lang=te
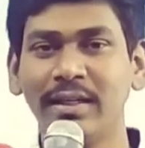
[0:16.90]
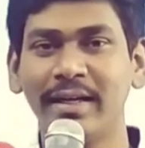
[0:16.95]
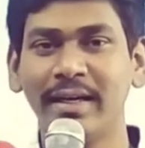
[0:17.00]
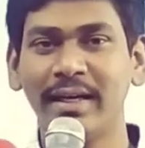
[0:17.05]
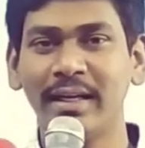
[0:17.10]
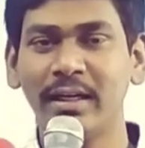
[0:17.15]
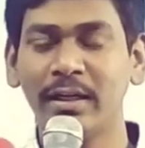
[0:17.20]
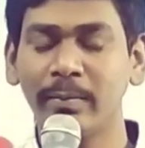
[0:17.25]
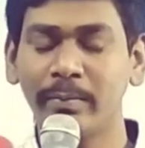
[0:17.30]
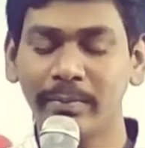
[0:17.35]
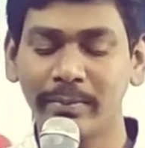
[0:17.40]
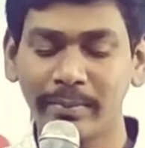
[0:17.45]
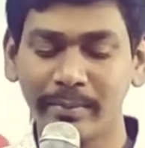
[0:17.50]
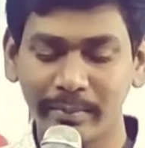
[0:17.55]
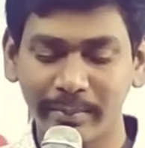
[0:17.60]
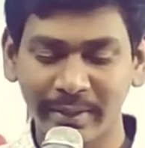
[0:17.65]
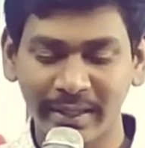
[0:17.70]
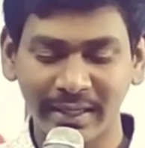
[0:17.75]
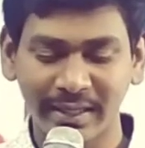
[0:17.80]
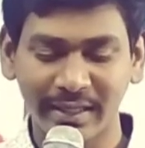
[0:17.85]
డైలీ
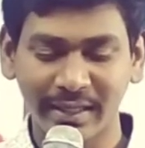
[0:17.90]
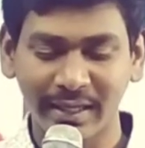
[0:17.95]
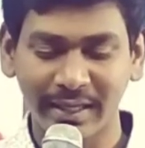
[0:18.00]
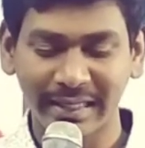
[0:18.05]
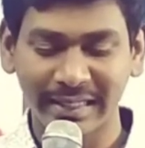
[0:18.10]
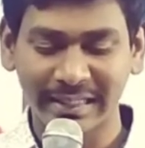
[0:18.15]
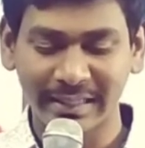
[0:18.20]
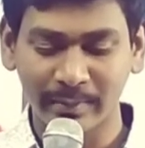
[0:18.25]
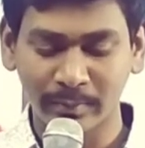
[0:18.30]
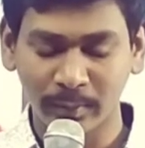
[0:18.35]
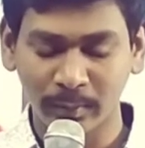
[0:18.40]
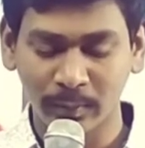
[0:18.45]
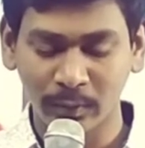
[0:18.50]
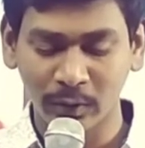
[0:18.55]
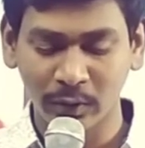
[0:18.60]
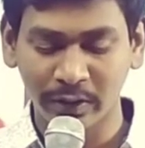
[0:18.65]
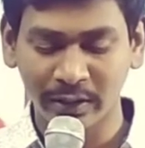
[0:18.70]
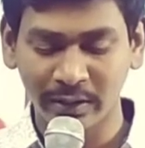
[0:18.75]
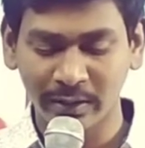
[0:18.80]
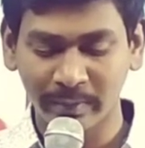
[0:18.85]
బ్రెడ్
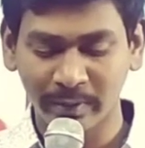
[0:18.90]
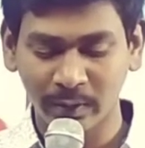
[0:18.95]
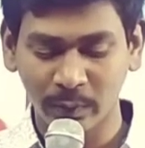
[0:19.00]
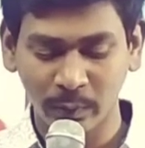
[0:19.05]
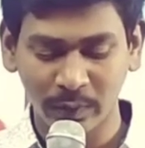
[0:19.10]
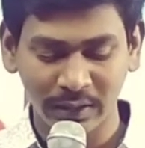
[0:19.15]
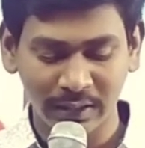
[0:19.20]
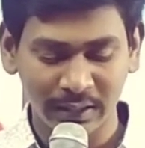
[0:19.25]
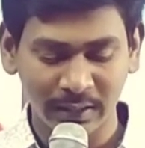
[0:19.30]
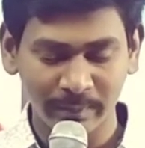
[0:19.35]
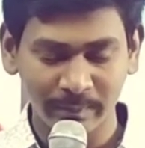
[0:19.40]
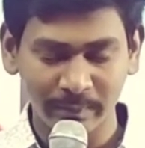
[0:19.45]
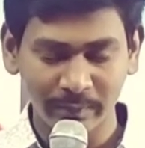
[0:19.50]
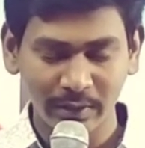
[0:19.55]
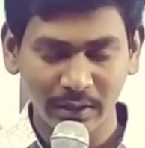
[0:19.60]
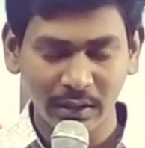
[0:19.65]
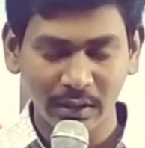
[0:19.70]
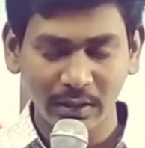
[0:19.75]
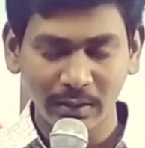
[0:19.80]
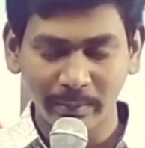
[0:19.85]
కార్యక్రమంలోనికి మనం వెళ్దాం
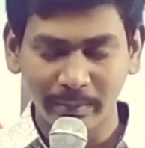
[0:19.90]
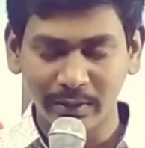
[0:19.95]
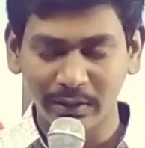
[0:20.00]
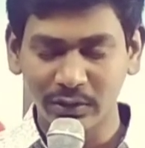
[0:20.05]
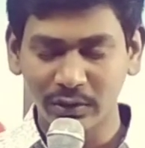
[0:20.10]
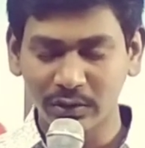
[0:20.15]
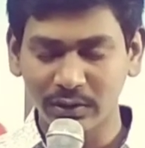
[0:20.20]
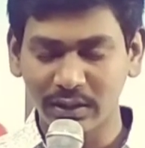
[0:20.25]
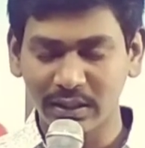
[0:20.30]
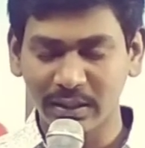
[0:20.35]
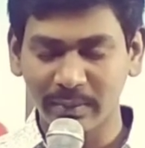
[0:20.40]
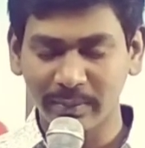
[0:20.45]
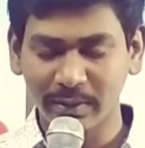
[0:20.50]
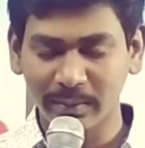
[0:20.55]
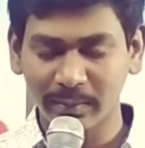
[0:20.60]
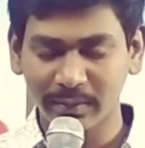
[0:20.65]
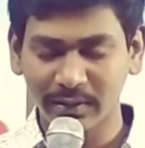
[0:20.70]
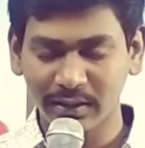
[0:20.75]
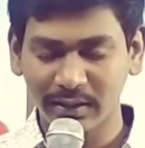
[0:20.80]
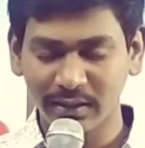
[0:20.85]
పరిశుద్ధుడ
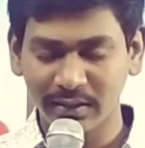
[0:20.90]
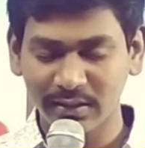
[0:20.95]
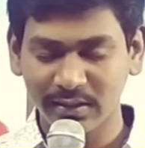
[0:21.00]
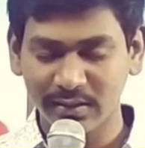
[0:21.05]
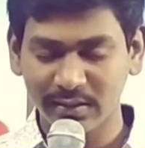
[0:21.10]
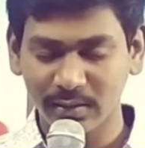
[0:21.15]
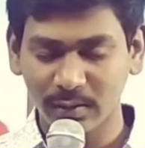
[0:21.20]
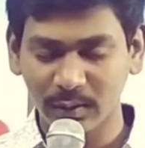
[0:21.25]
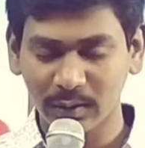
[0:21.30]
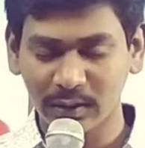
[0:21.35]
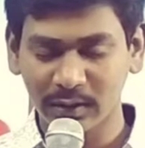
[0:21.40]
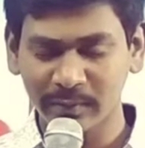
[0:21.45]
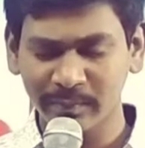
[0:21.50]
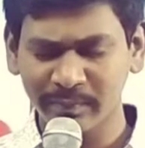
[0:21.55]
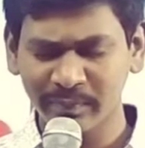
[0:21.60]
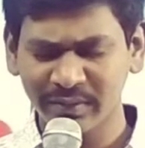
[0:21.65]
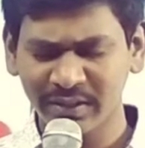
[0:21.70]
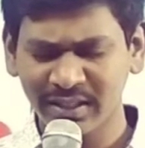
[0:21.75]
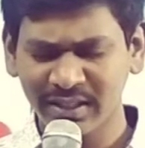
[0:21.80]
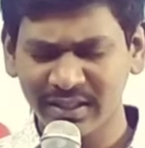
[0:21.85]
పరమ తండ్రి స్తోత్రం
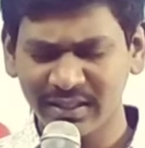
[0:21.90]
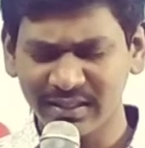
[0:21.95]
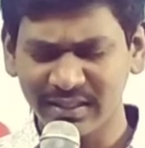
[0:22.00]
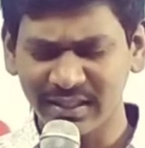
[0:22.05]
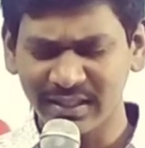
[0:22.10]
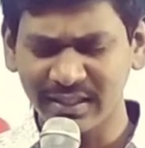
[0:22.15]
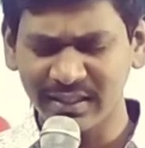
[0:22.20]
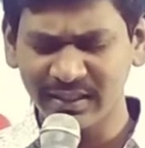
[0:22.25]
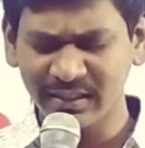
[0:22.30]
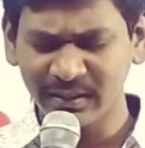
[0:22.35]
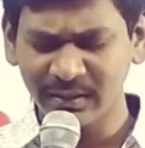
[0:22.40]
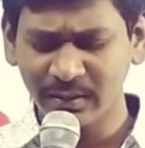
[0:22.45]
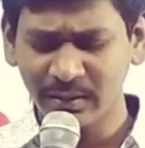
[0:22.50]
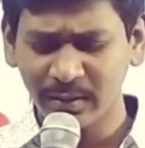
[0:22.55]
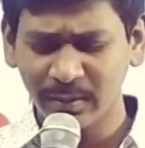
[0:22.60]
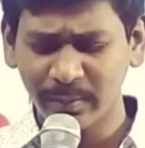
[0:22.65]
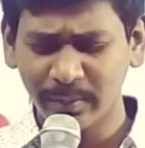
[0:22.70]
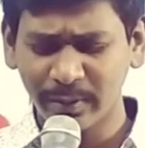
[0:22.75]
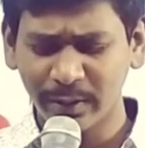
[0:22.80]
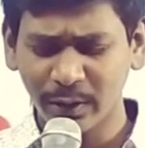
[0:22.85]
తండ్రి
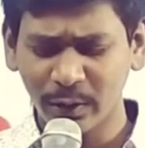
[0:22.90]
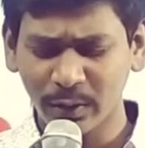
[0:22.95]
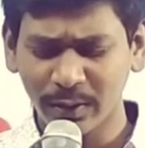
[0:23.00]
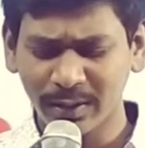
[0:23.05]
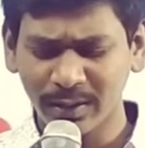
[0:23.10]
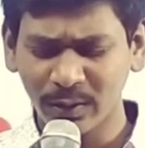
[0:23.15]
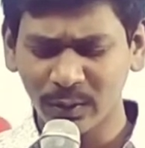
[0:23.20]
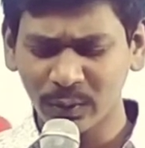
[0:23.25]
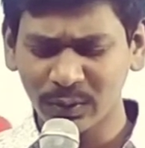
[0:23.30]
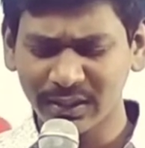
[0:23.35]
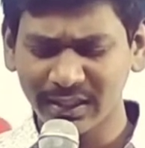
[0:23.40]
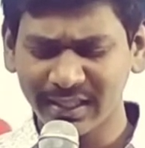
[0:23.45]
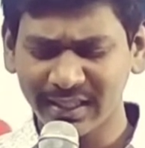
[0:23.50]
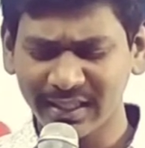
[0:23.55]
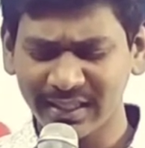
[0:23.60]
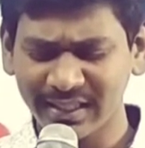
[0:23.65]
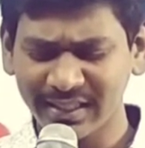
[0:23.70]
మరి యొక్క నూతన